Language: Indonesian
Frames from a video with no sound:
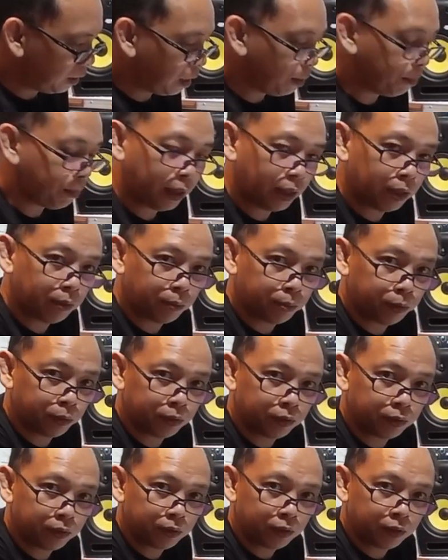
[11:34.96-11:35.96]
di lapangan
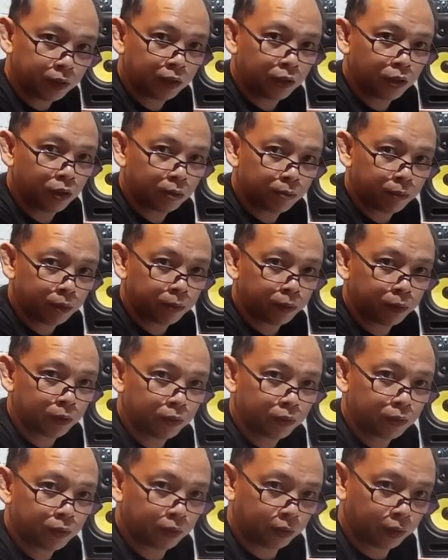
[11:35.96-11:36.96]
maupun indoor maupun
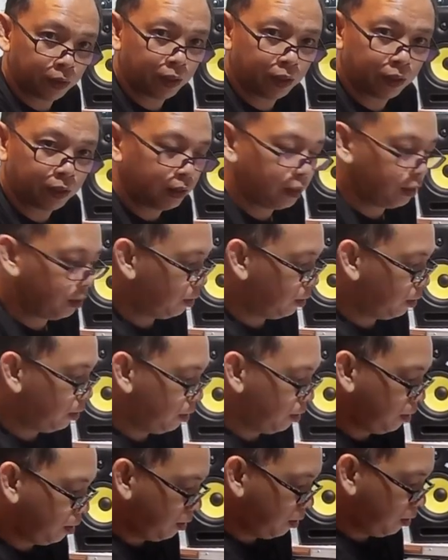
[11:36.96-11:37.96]
outdoor.
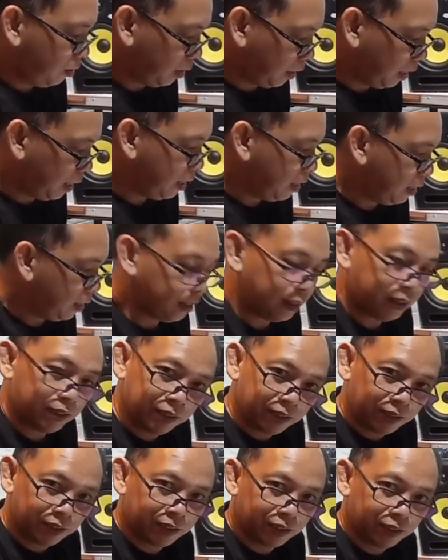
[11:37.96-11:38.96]
Oke, okay?
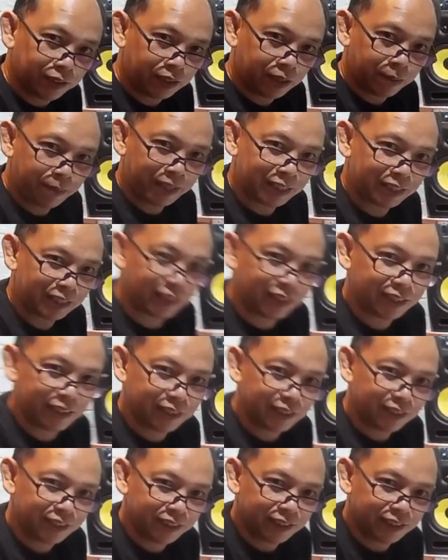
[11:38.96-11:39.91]
terima kasih.